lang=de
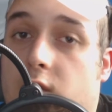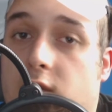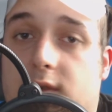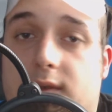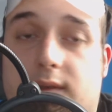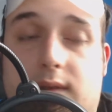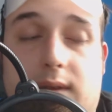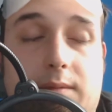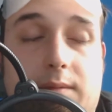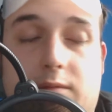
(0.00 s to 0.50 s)
von
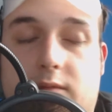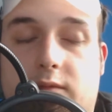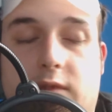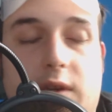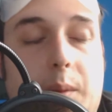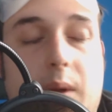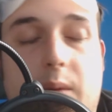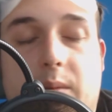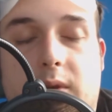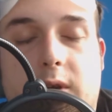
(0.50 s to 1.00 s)
uns, da
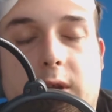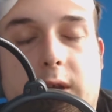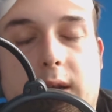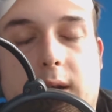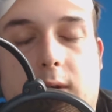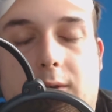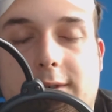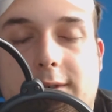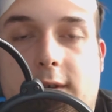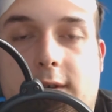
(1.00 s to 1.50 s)
nehme ich
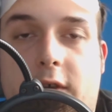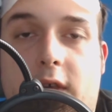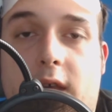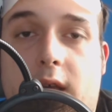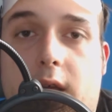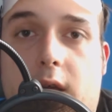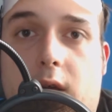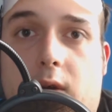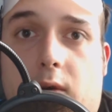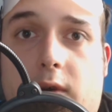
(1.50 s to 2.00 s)
mich nicht raus.
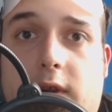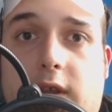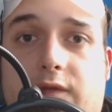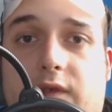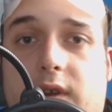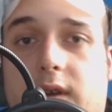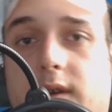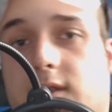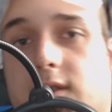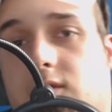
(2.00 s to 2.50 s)

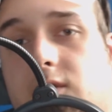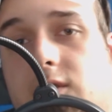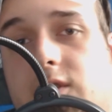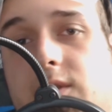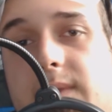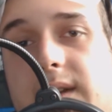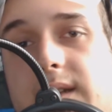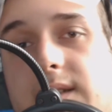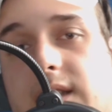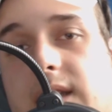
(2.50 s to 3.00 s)
Und ich finde,
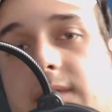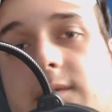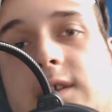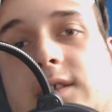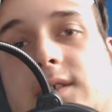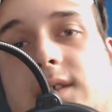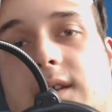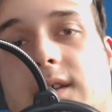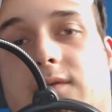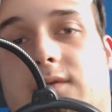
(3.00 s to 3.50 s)
das sollte mal ein
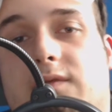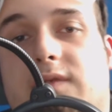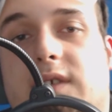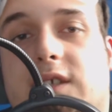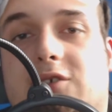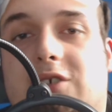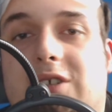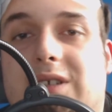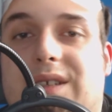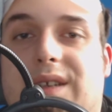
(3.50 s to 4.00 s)
Thema sein
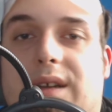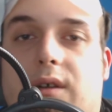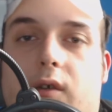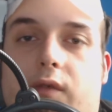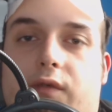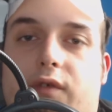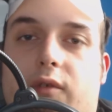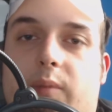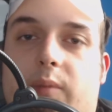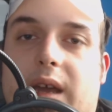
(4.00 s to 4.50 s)
und wir
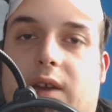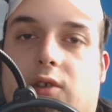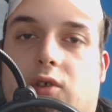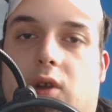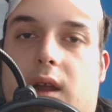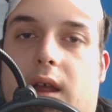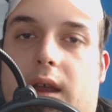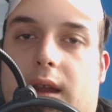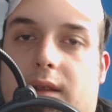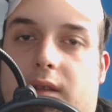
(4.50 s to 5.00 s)
sollten auch für
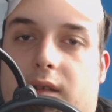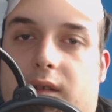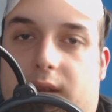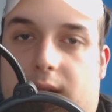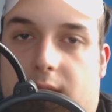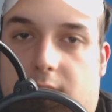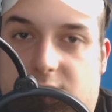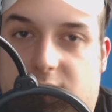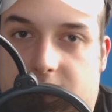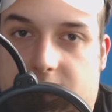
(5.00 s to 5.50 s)
mehr
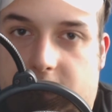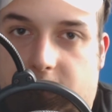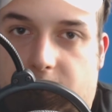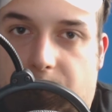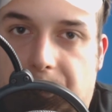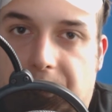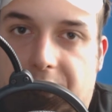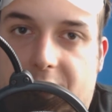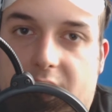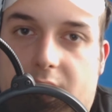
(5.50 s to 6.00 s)
Toleranz da
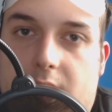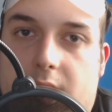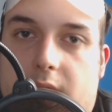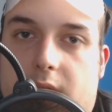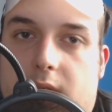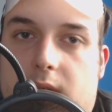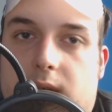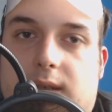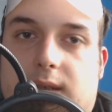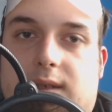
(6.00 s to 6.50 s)
sein.
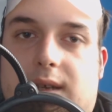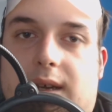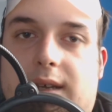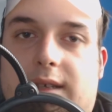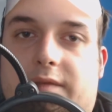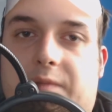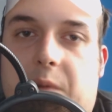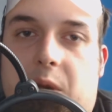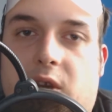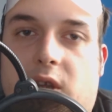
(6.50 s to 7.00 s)

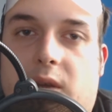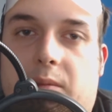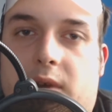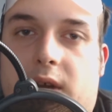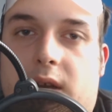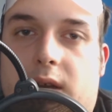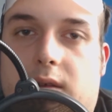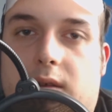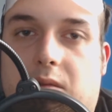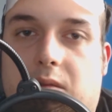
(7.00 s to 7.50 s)
Das heißt,
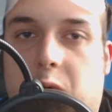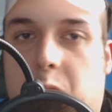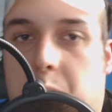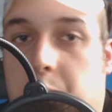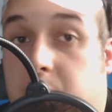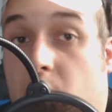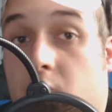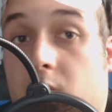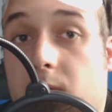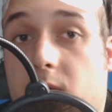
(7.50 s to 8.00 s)
wenn jemand
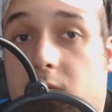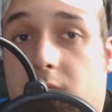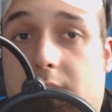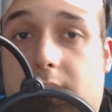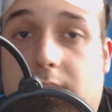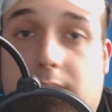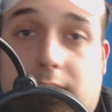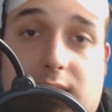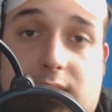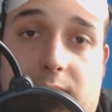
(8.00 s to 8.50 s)
äh,
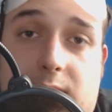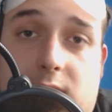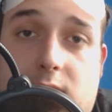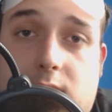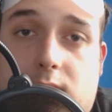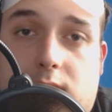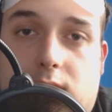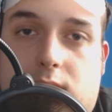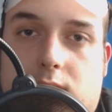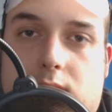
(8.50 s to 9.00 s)
Pokémon-Karten
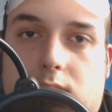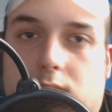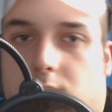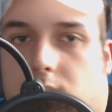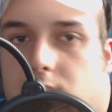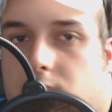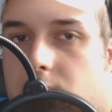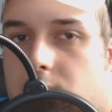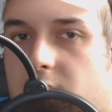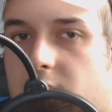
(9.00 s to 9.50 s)
sammelt
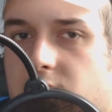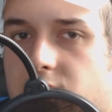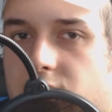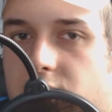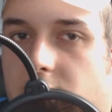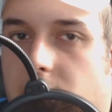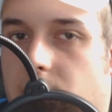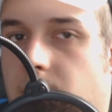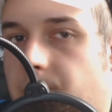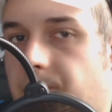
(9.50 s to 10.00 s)

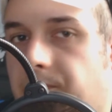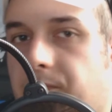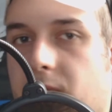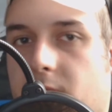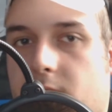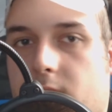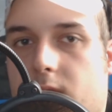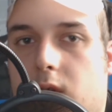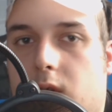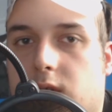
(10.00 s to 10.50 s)
Lasst ihn.
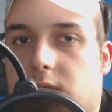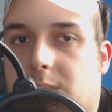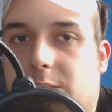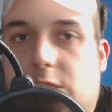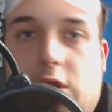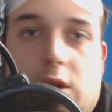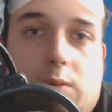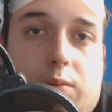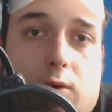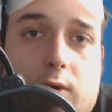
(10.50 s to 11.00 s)

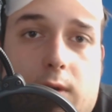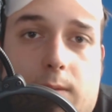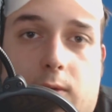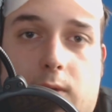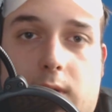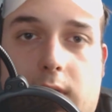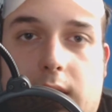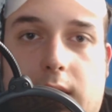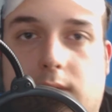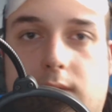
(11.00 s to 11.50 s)
Er sammelt halt
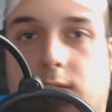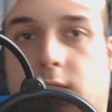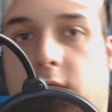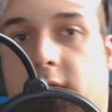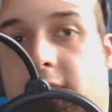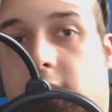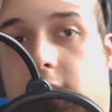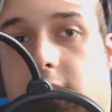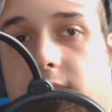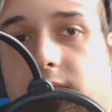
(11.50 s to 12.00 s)

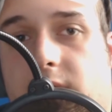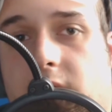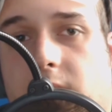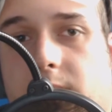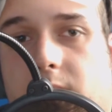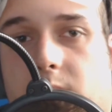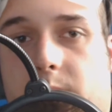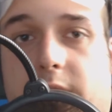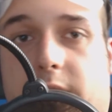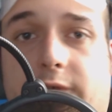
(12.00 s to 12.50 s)
Pokémon-Karten.
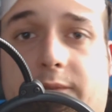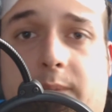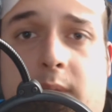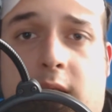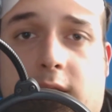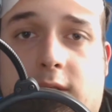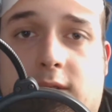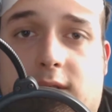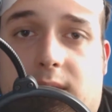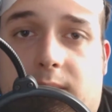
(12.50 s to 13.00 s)
Wenn ihr mal
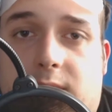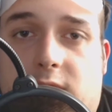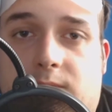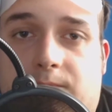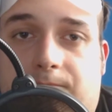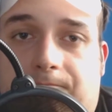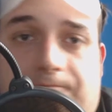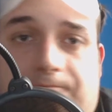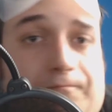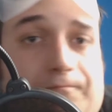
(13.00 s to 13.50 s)
Briefmarken
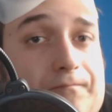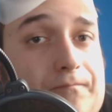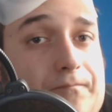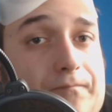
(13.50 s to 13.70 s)
sammelt,